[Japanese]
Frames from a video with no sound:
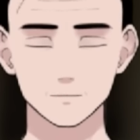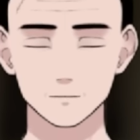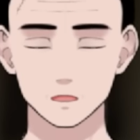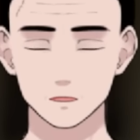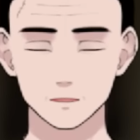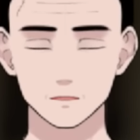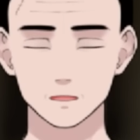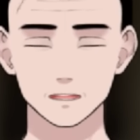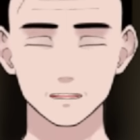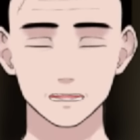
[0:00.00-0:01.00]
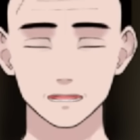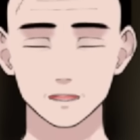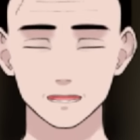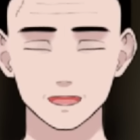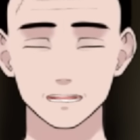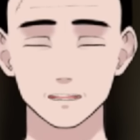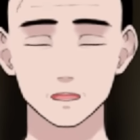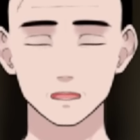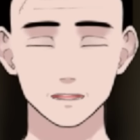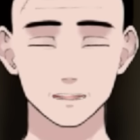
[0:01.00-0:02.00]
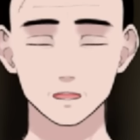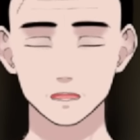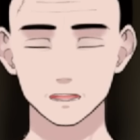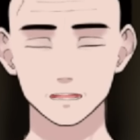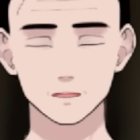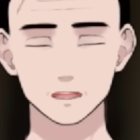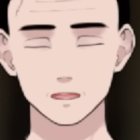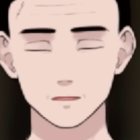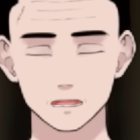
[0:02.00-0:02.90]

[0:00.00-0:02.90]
落ち着いて喋れば相手もきちんと聞いてくれて、